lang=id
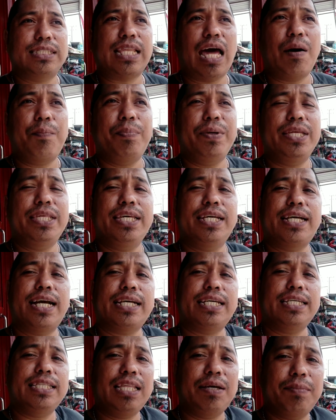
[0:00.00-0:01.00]
tapi jika
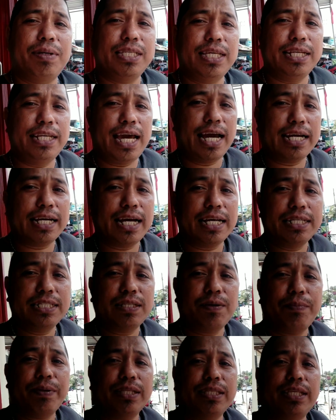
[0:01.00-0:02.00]
kita menyediakan
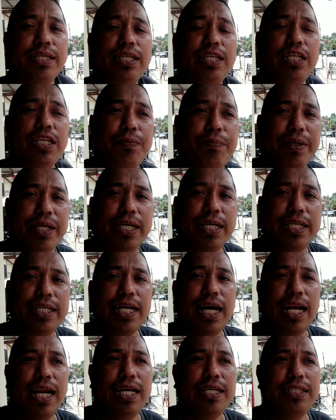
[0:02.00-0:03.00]
seperti ini di pinggir
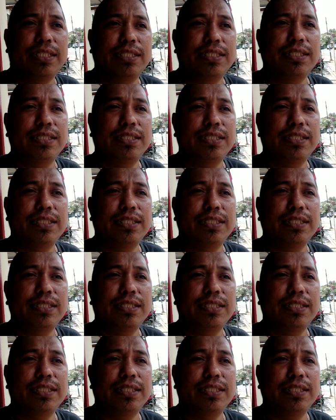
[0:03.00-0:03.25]
jalan,